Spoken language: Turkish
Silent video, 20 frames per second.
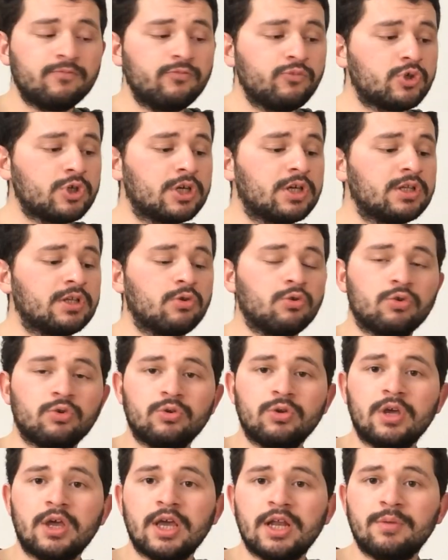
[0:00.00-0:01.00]
Bu şekilde
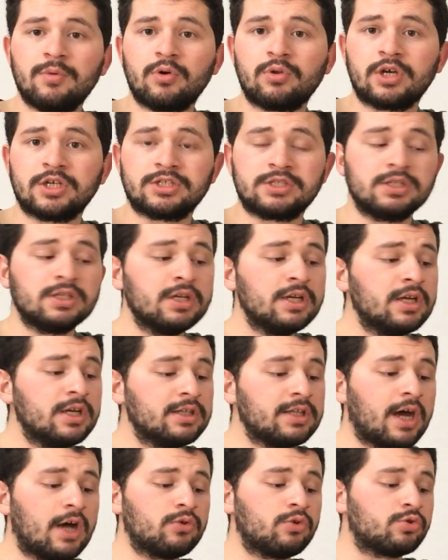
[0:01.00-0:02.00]
ürünü elime ulaştı.
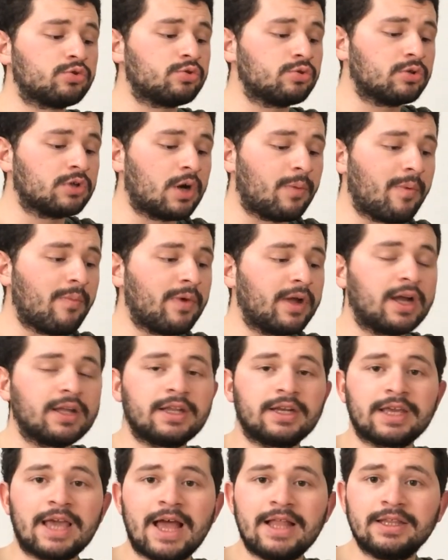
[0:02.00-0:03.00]
Daha doğrusu kapıma
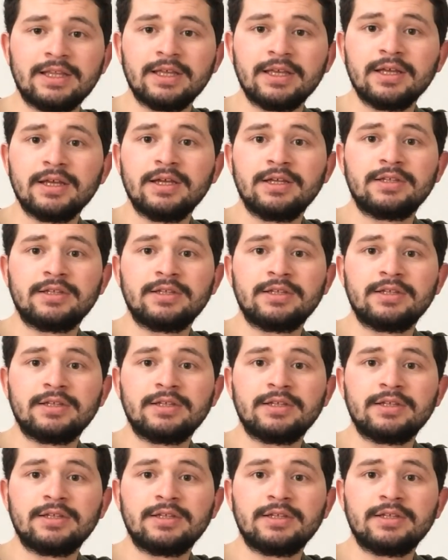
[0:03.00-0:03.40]
kadar geldi.